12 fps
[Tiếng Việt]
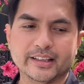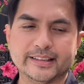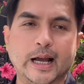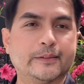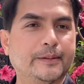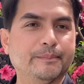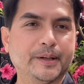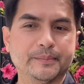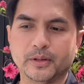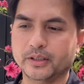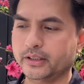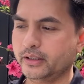chào tạm biệt
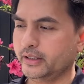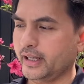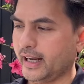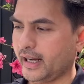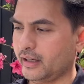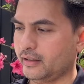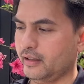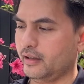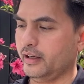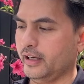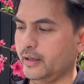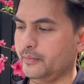mọi người nha.
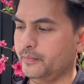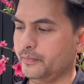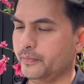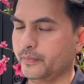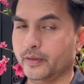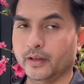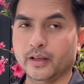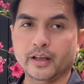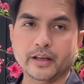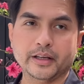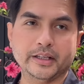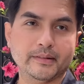Rồi
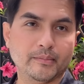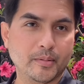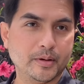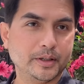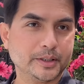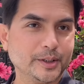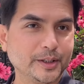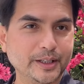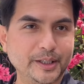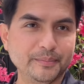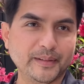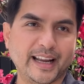khi mà mọi người coi cái
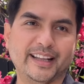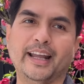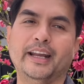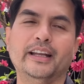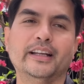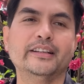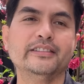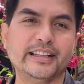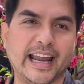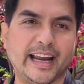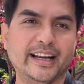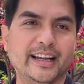clip này thấy thư
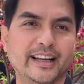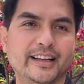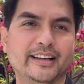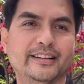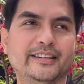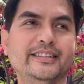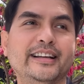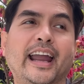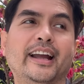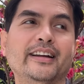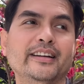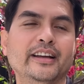giãn ha, thư
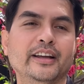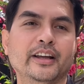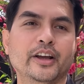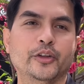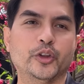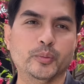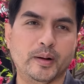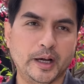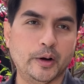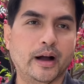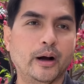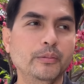giãn, thoải mái
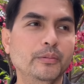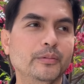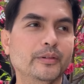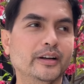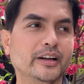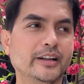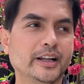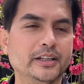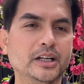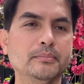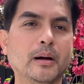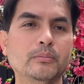đầu óc à, thấy
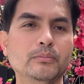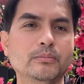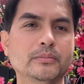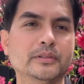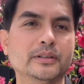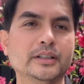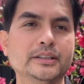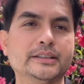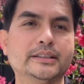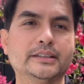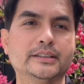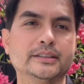có bông, có
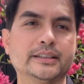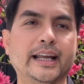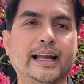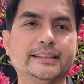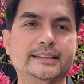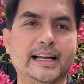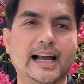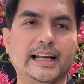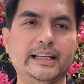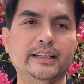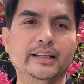cây ăn trái